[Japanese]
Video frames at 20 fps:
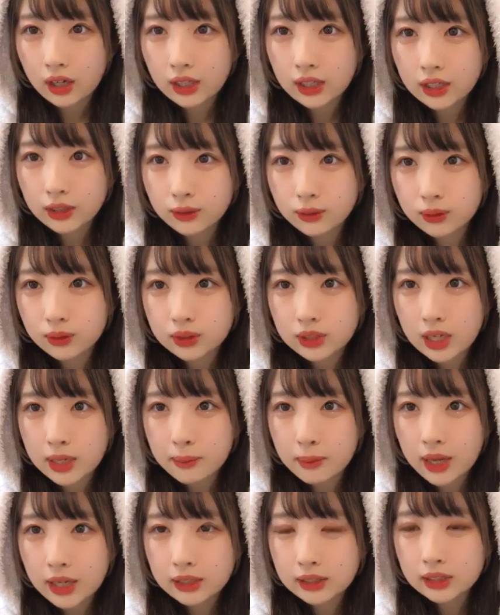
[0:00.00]
ありがとうござ
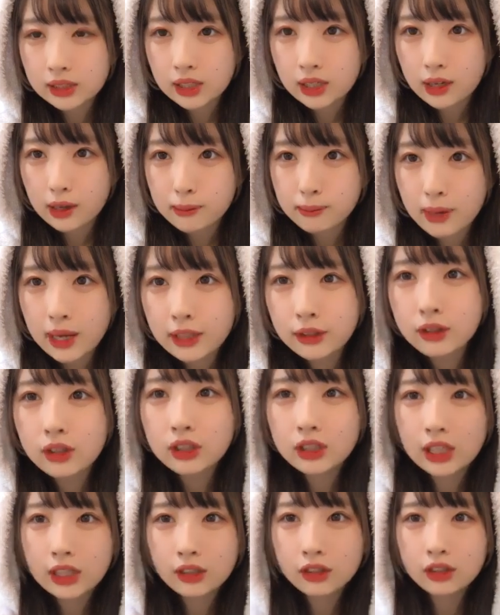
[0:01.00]
いますバイト
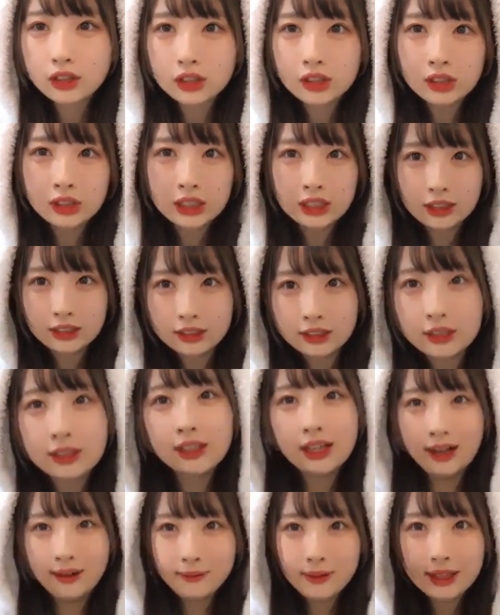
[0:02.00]
行ってくる
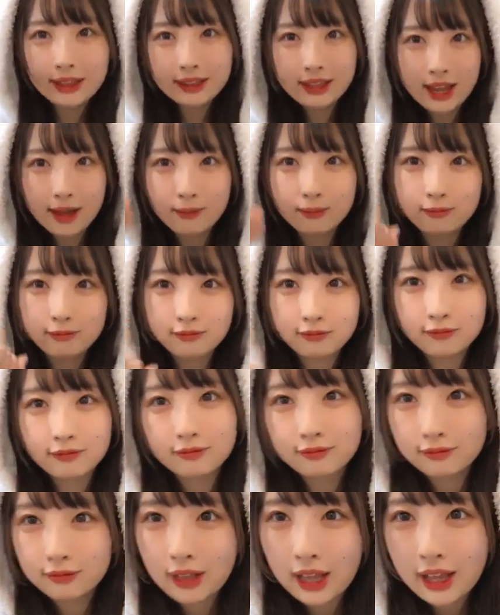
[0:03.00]
頑張って
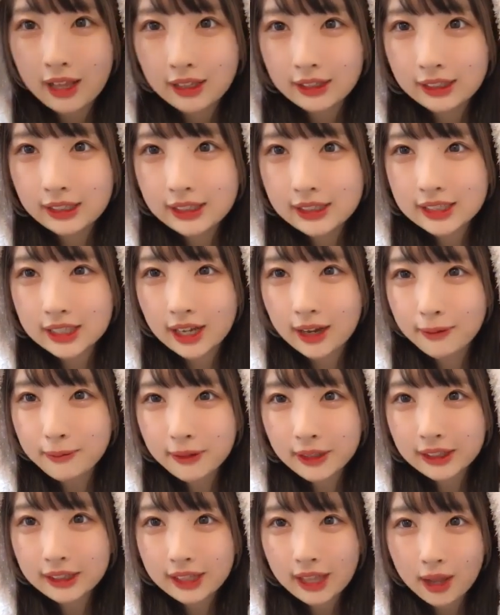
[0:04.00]
なっちゃん
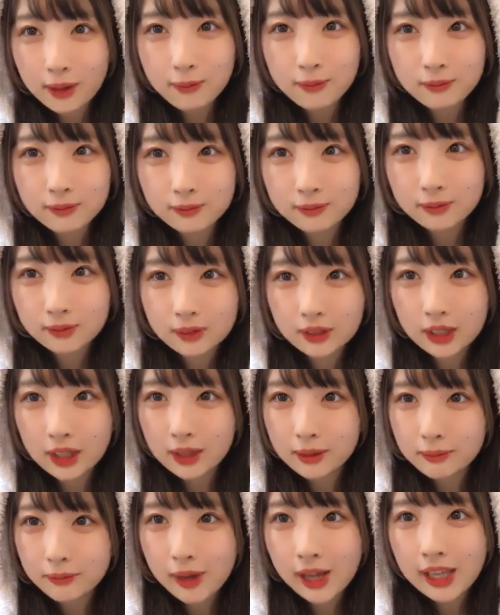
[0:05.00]
頑張って
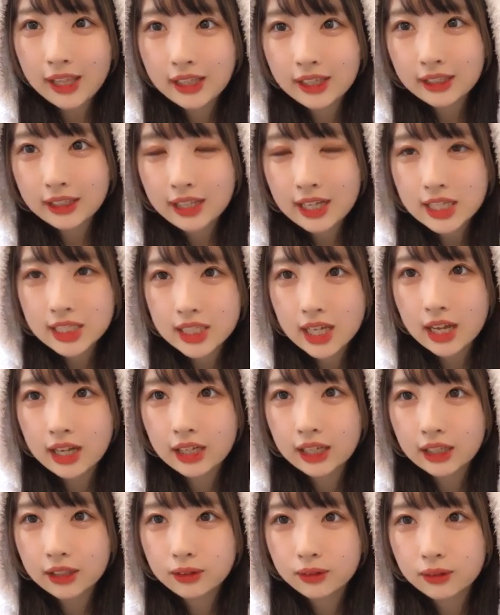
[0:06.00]
前田圭さん
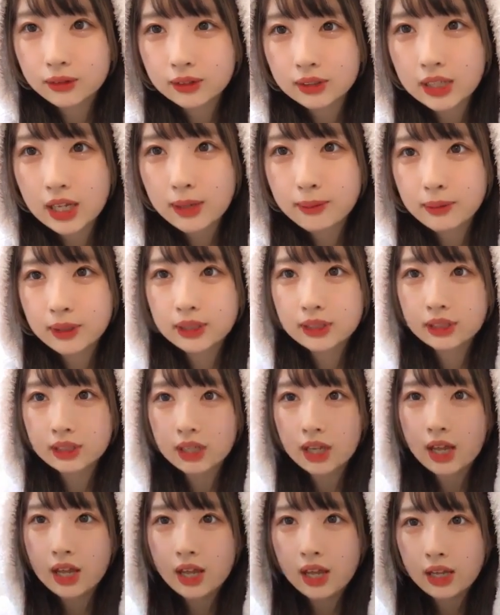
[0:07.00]
ありがとうございま
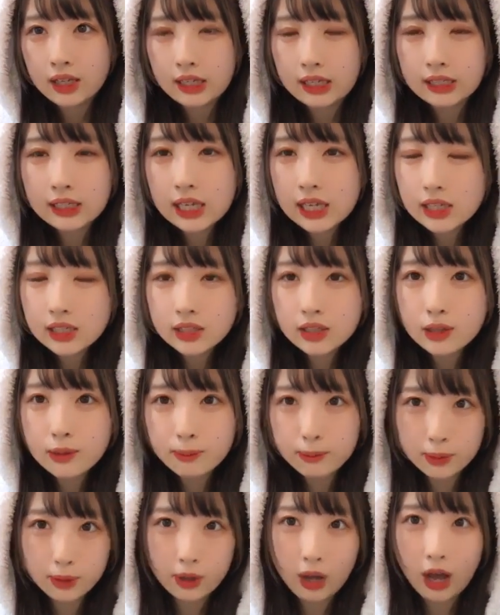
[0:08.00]
す野菜
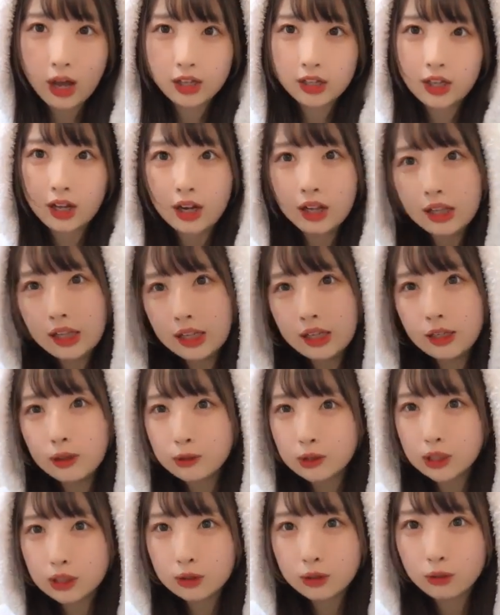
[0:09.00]
スープあ体に
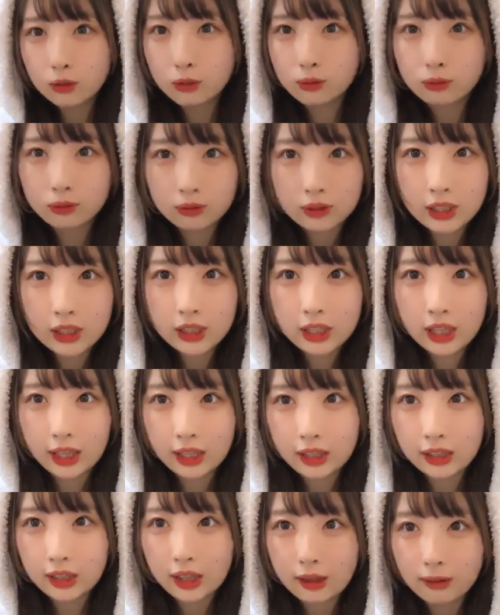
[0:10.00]
良さそういいね
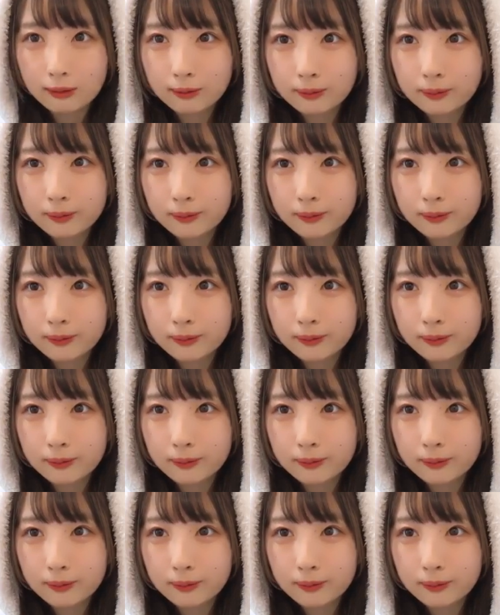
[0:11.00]
いいね